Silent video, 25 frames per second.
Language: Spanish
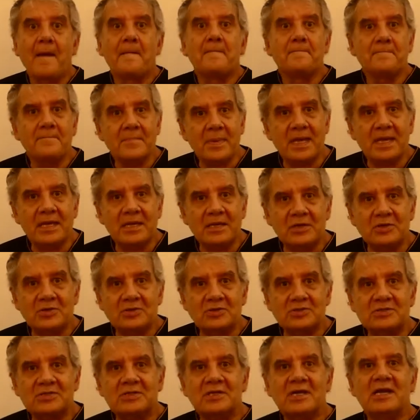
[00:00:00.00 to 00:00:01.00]

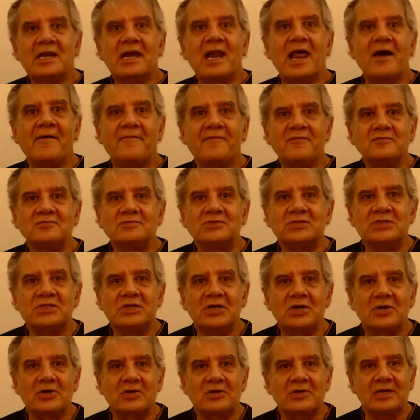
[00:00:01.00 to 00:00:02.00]
menos la
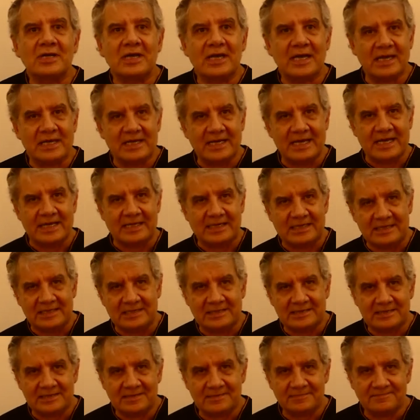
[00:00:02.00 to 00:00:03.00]
función en
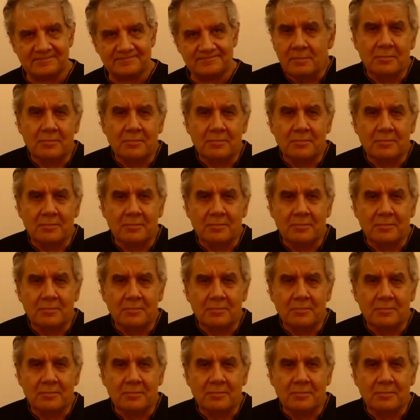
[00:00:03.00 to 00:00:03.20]
x.